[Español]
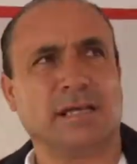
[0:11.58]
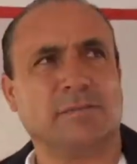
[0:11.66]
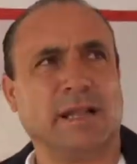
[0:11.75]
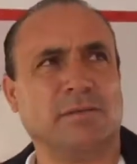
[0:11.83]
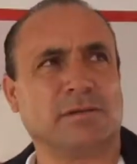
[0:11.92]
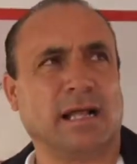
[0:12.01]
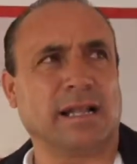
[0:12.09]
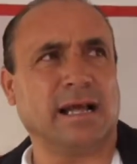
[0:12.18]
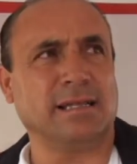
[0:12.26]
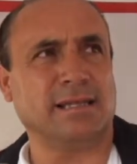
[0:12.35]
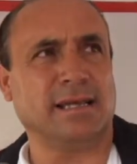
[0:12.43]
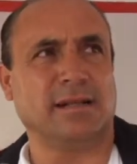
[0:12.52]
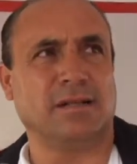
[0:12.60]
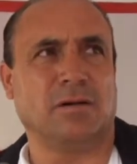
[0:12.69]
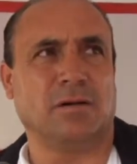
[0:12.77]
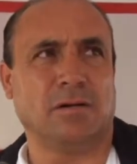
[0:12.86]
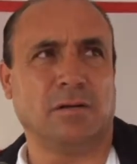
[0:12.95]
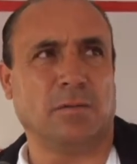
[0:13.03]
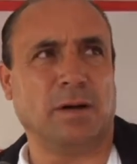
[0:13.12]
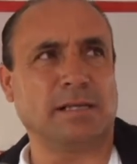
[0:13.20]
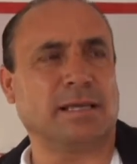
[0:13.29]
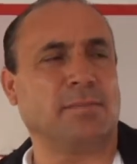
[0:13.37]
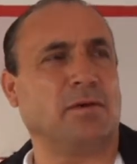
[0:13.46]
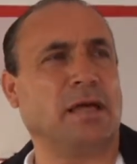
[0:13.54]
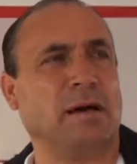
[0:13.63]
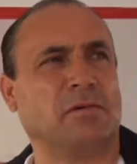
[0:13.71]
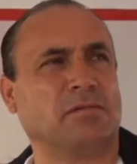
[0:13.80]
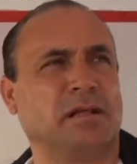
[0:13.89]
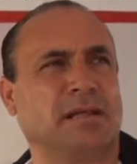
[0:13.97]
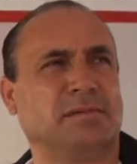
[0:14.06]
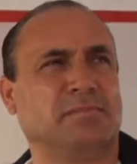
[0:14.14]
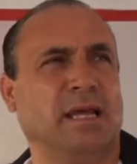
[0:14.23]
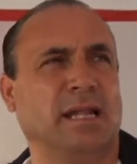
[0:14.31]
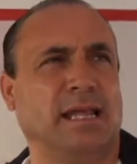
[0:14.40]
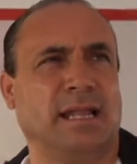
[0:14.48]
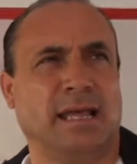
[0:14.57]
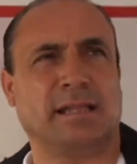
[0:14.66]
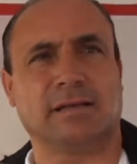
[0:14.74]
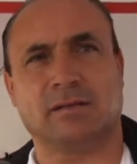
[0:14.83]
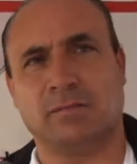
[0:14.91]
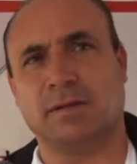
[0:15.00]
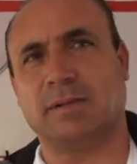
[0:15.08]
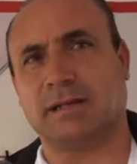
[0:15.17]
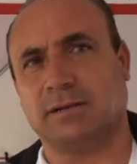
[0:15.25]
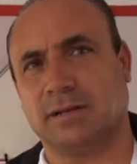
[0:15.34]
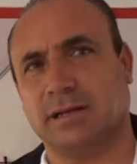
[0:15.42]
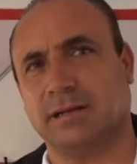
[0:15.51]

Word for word: Esperemos que alcancen lo, más que podamos, unas 1.500, 2.000 personas.